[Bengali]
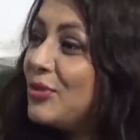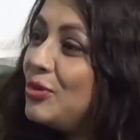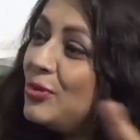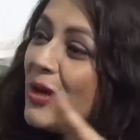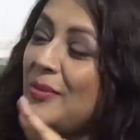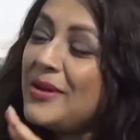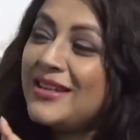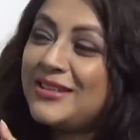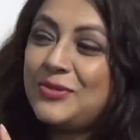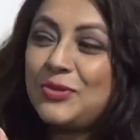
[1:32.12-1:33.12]
দুভাবে
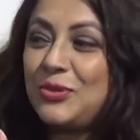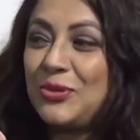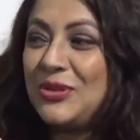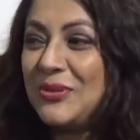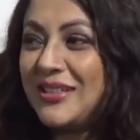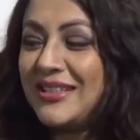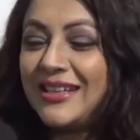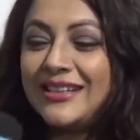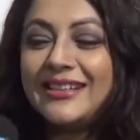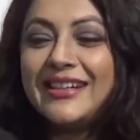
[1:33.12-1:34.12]
এটার উত্তর দেওয়া
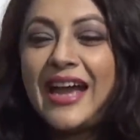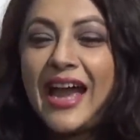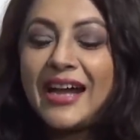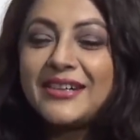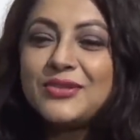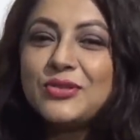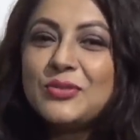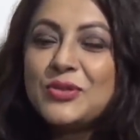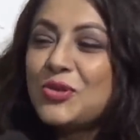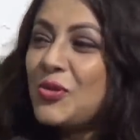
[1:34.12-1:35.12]
যায় একটা যদি
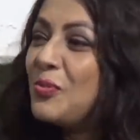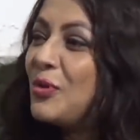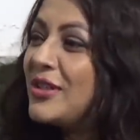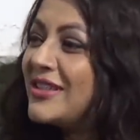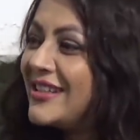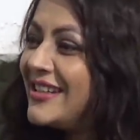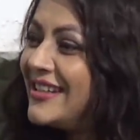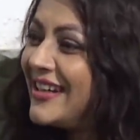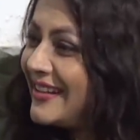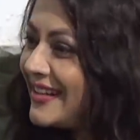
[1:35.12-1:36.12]
ভীষণ পলিটিক্যালি
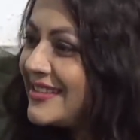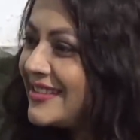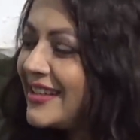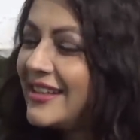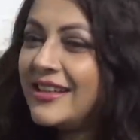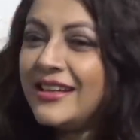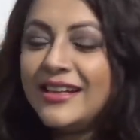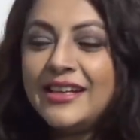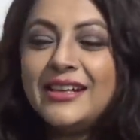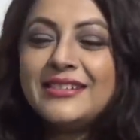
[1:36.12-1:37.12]
কারেক্ট থাকি
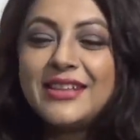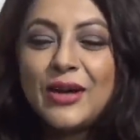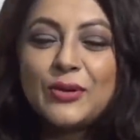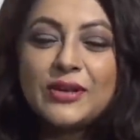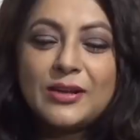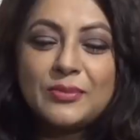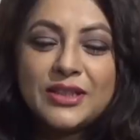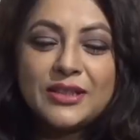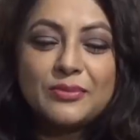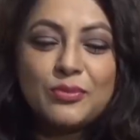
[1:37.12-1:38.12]
তাহলে আমি
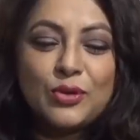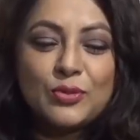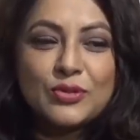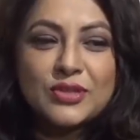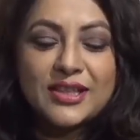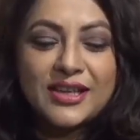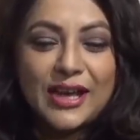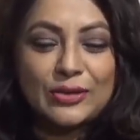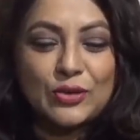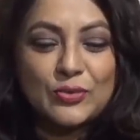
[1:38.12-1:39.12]
বলবো যে
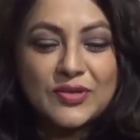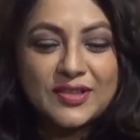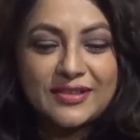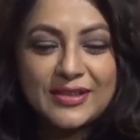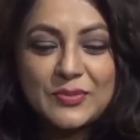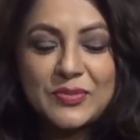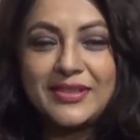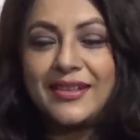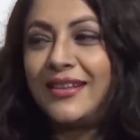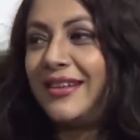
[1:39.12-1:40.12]
একদম স্ক্রিপ্ট
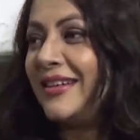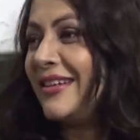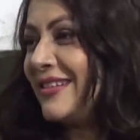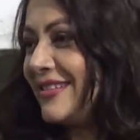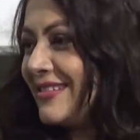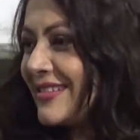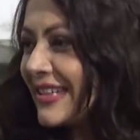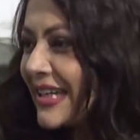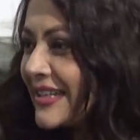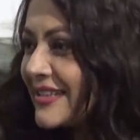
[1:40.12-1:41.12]
দেখে
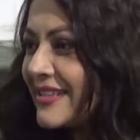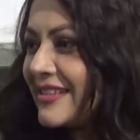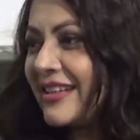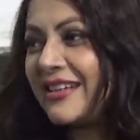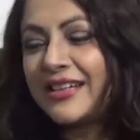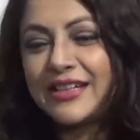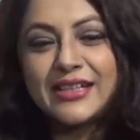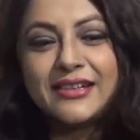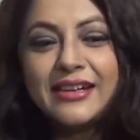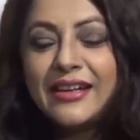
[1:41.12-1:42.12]
ডিরেক্টর দেখে
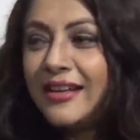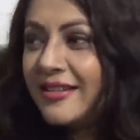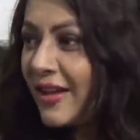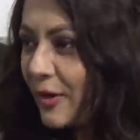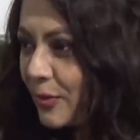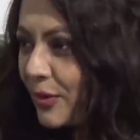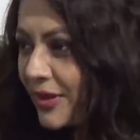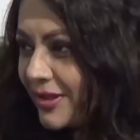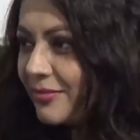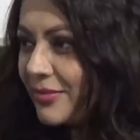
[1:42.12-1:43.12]

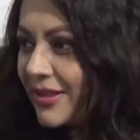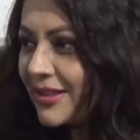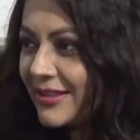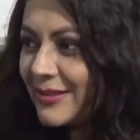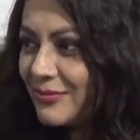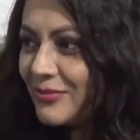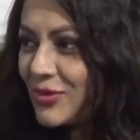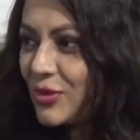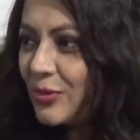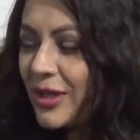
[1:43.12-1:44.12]
তারপরে
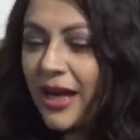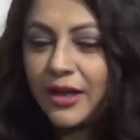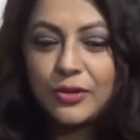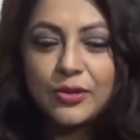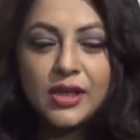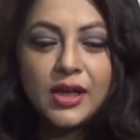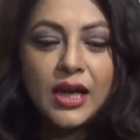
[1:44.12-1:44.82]
ছবি হ্যাঁ করি